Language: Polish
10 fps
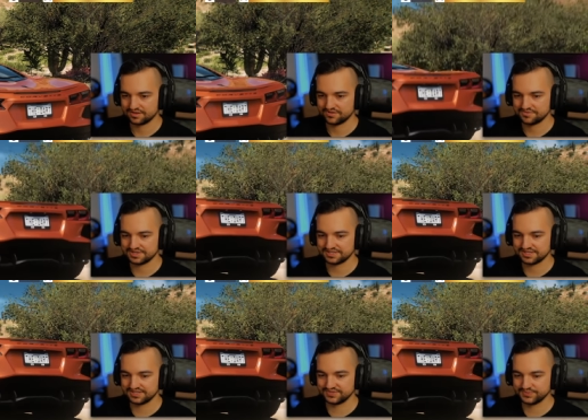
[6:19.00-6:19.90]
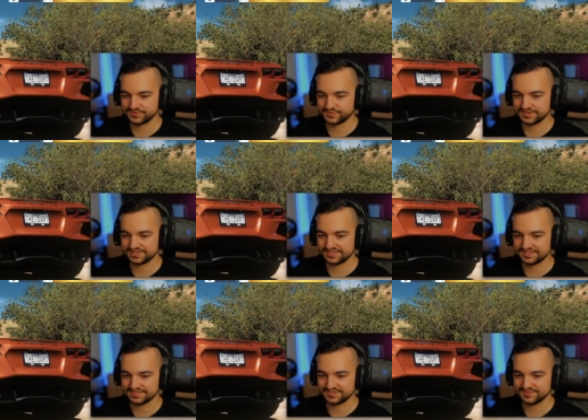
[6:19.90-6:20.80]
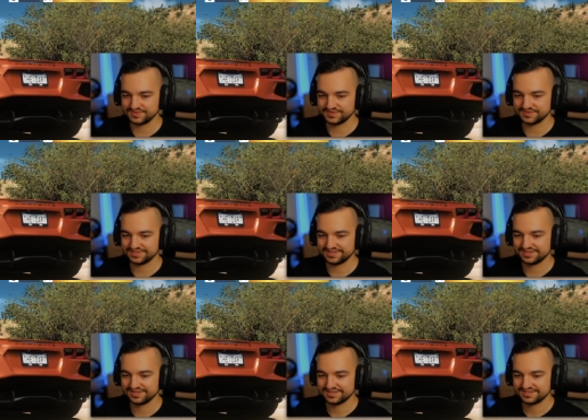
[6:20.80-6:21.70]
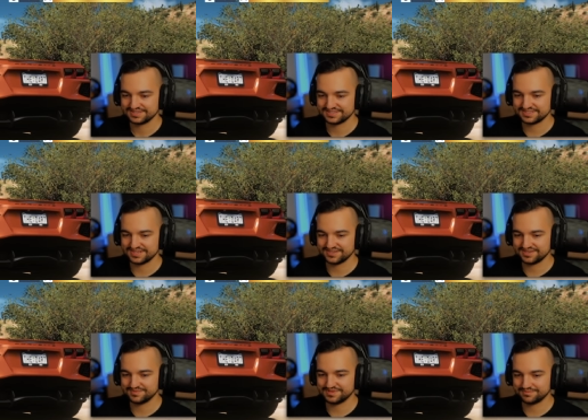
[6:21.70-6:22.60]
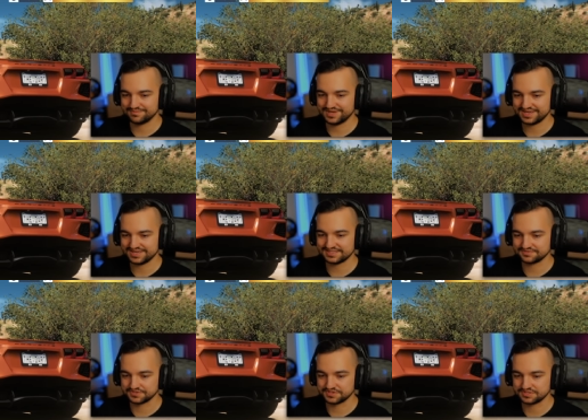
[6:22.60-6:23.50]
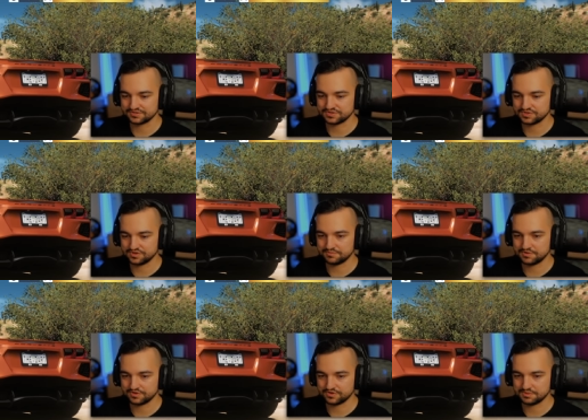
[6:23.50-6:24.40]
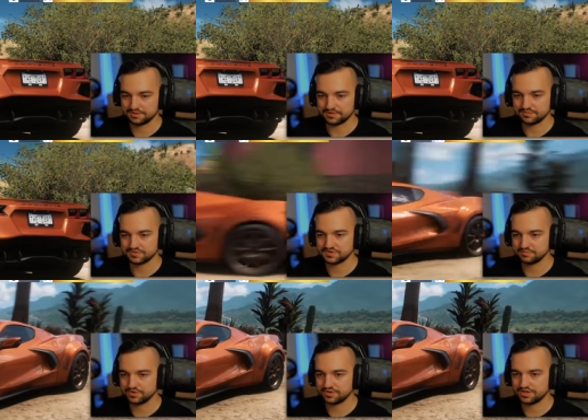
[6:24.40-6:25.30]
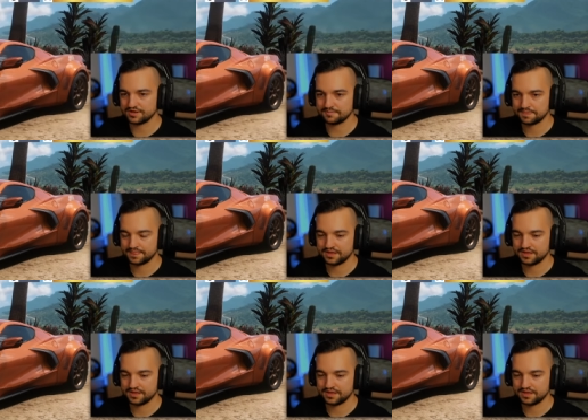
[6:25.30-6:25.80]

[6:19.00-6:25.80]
Dobra, te turbosprężarki coś zmieniły. Instalujemy na max wszystko ziom. Dobra, mamy zrobione.